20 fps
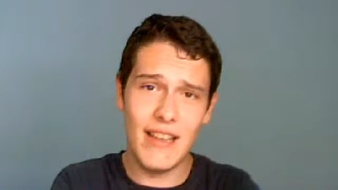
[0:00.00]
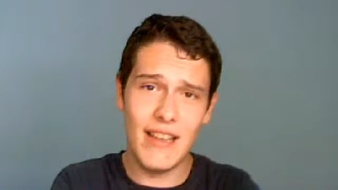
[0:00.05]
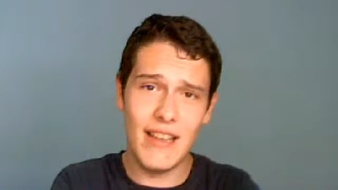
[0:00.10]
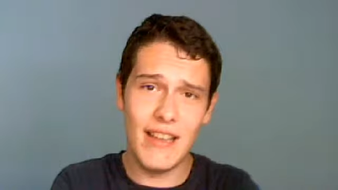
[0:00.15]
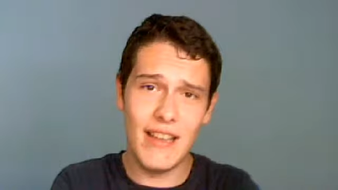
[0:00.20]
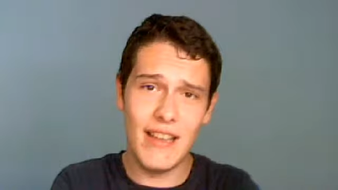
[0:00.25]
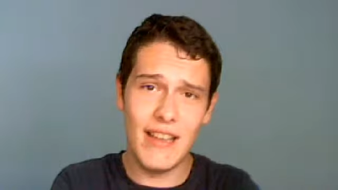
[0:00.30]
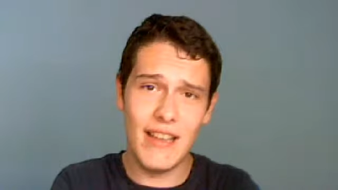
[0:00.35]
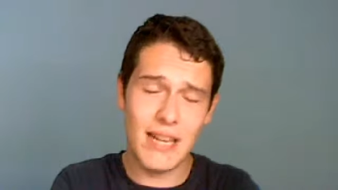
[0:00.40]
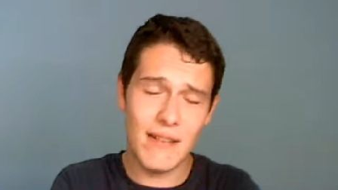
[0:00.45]

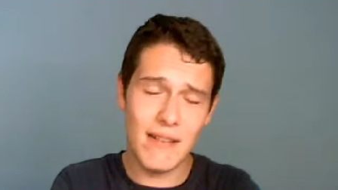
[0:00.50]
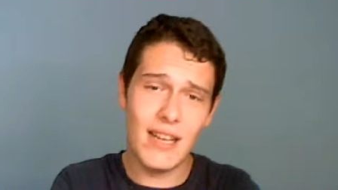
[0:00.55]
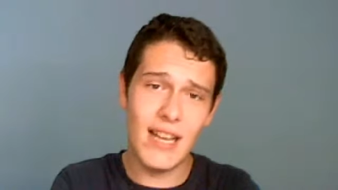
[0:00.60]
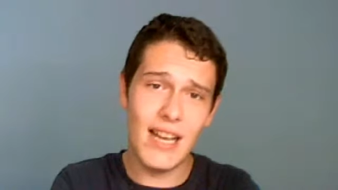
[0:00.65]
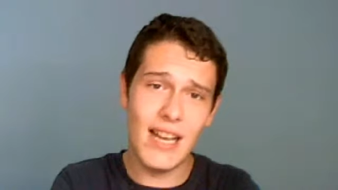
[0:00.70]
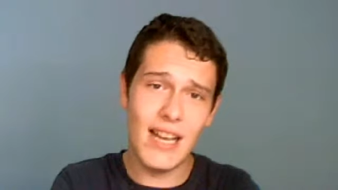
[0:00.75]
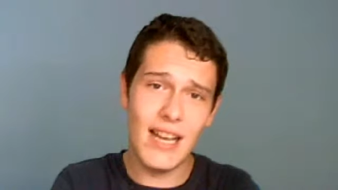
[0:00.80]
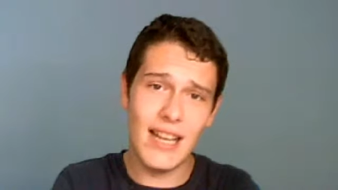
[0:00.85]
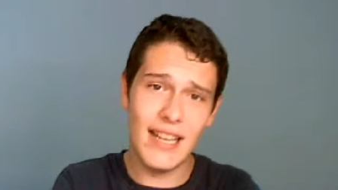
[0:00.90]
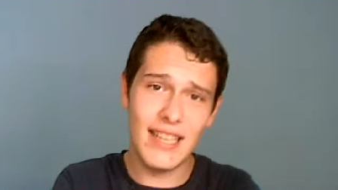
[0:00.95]
barra
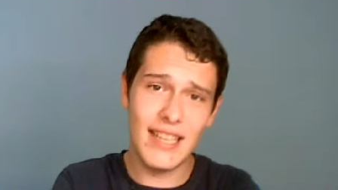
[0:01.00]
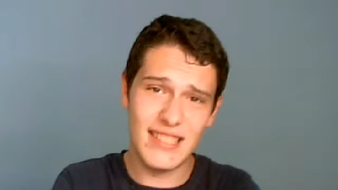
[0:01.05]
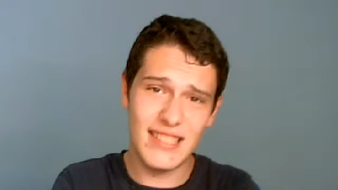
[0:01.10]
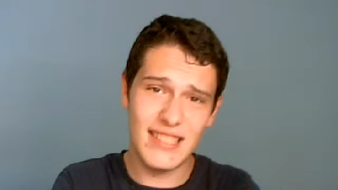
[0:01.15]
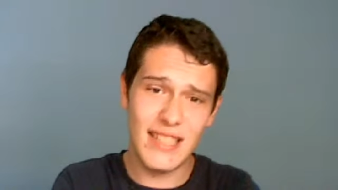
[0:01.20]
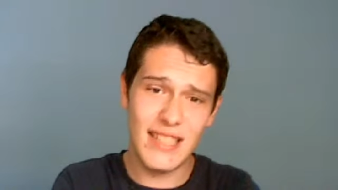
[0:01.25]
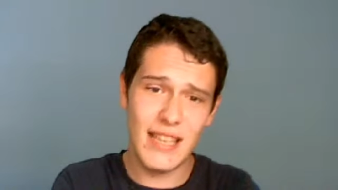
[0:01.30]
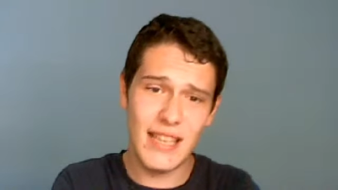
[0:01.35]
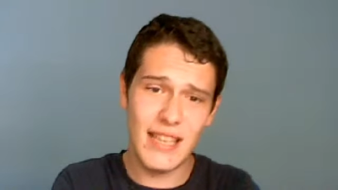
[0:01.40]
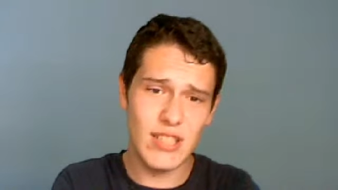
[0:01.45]
baja
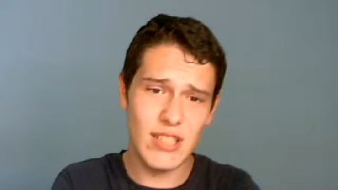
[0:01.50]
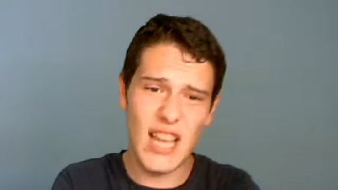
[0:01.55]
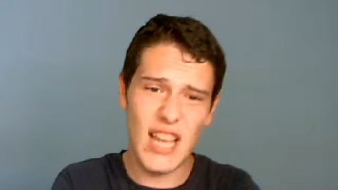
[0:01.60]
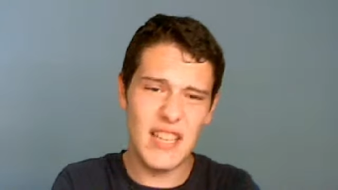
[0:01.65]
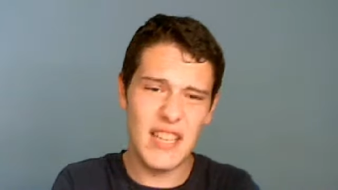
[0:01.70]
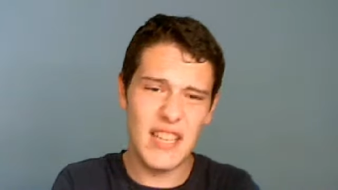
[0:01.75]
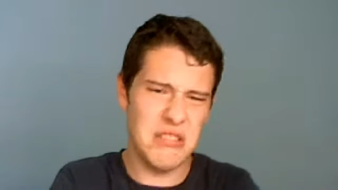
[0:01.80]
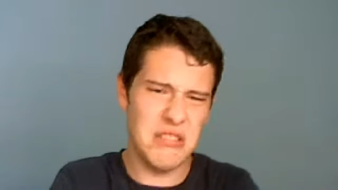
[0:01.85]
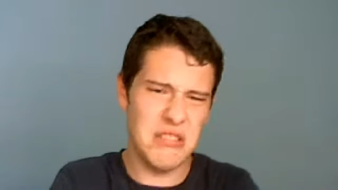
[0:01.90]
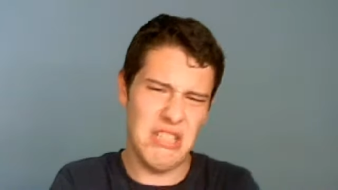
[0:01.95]
XD, o sea,
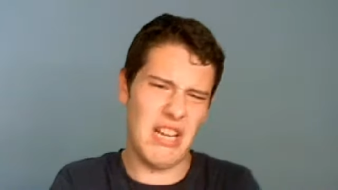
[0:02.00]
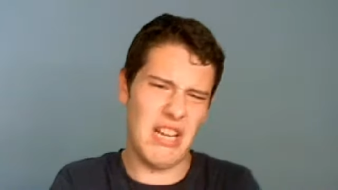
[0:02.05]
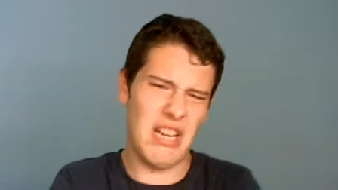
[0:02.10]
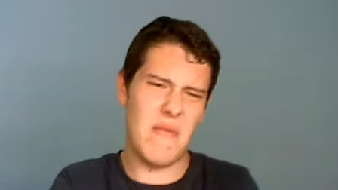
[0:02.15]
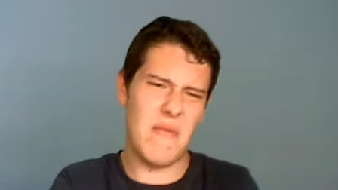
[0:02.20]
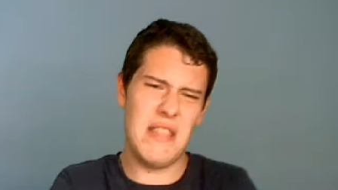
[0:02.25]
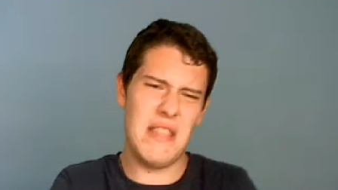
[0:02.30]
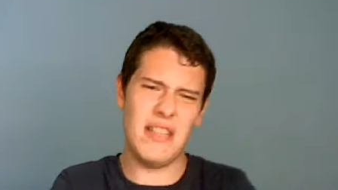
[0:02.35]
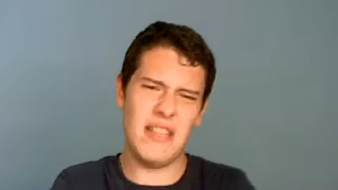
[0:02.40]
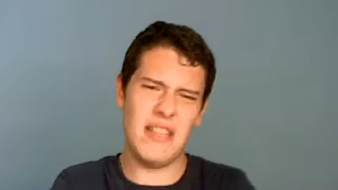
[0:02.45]
yo te
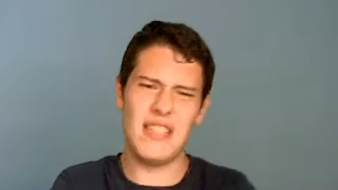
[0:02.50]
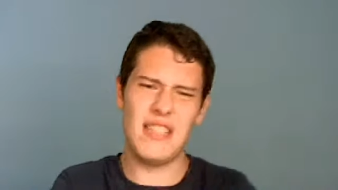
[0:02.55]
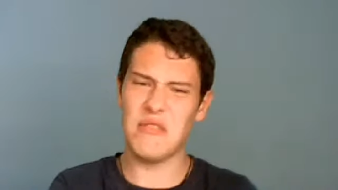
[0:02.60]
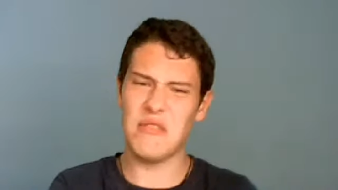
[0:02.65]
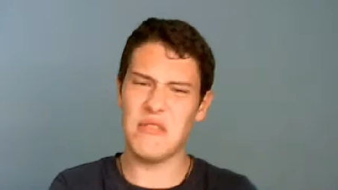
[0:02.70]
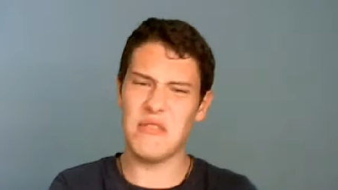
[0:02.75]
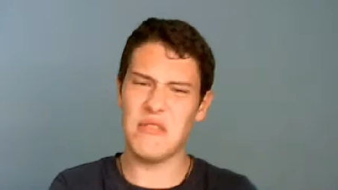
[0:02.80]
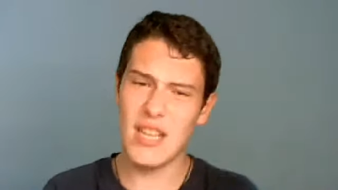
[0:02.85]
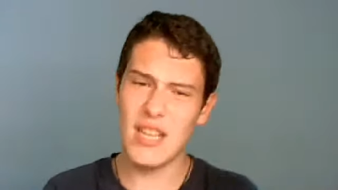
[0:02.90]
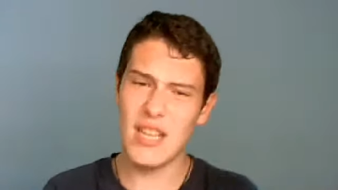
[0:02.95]
recomiendo que te
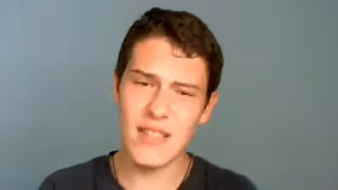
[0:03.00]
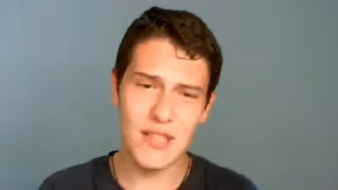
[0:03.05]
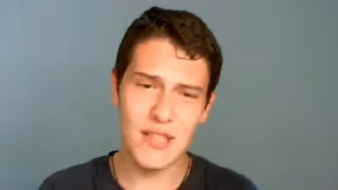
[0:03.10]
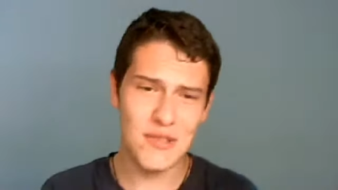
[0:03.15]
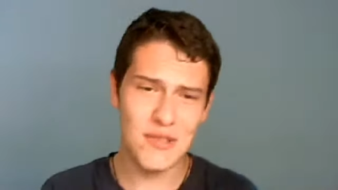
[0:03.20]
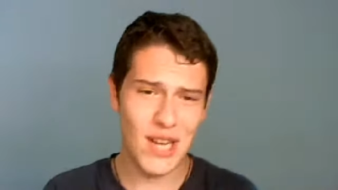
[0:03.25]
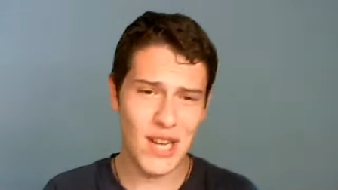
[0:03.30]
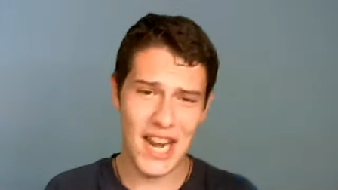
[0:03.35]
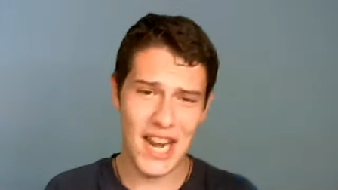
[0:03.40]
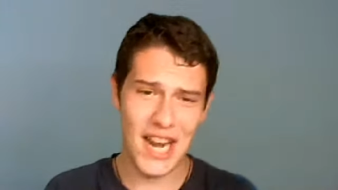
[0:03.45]
suscribas a su
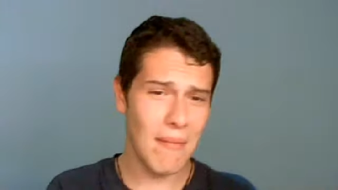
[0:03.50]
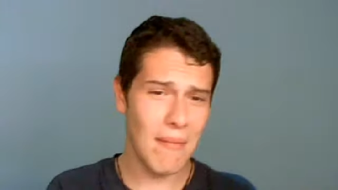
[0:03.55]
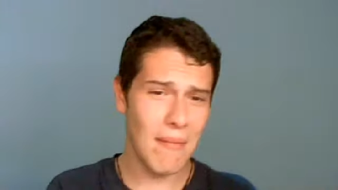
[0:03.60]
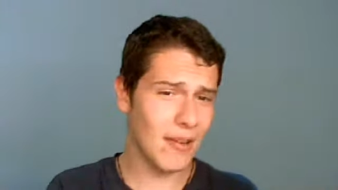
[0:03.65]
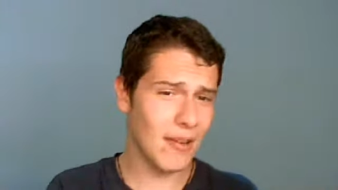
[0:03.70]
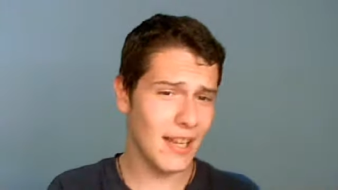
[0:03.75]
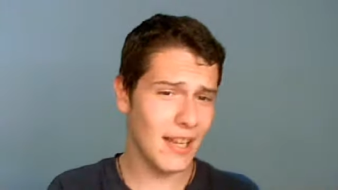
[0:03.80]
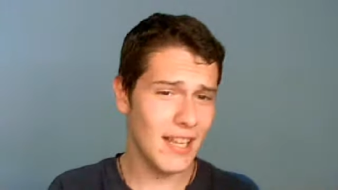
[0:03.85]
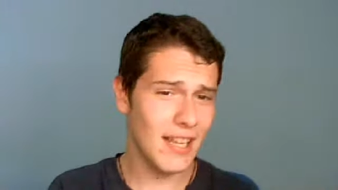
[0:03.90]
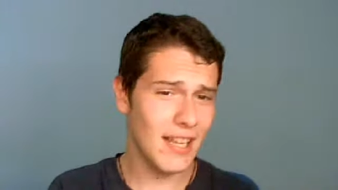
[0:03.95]
canal
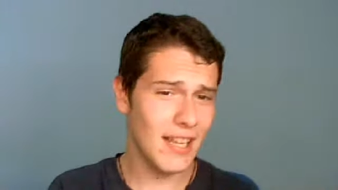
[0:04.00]
porque,